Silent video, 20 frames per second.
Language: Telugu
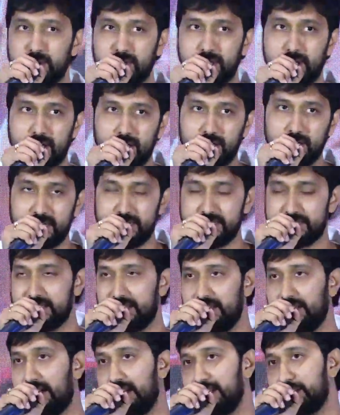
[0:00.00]
ఒక నాలుగు ఐదు
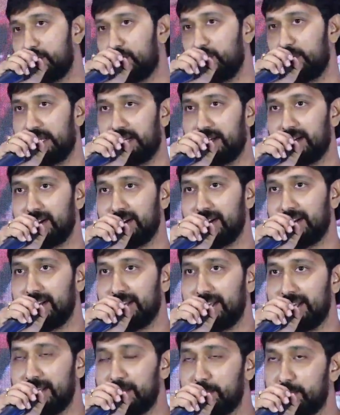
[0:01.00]
సార్లు కలిసి ఉంటా
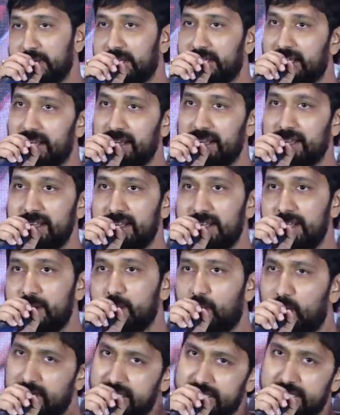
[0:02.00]
బట్
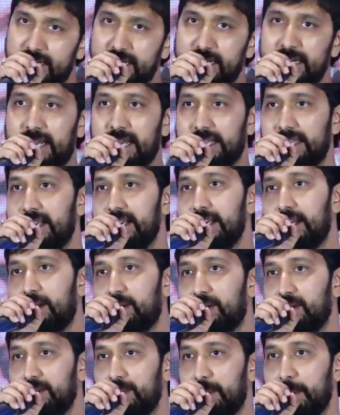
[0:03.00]
ఒకసారే కథ
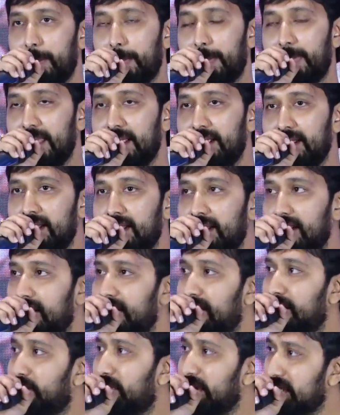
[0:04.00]
విన్నారు
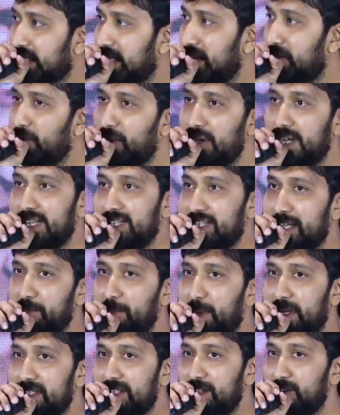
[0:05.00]
ఫస్ట్ ఆఫ్ ఆల్ నేను
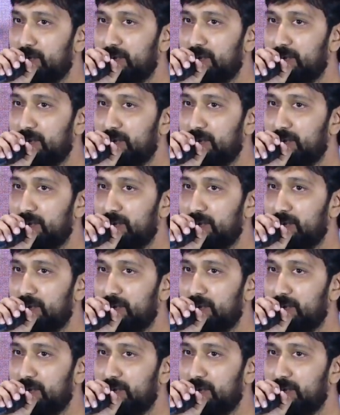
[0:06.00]
చెప్పాల్సిన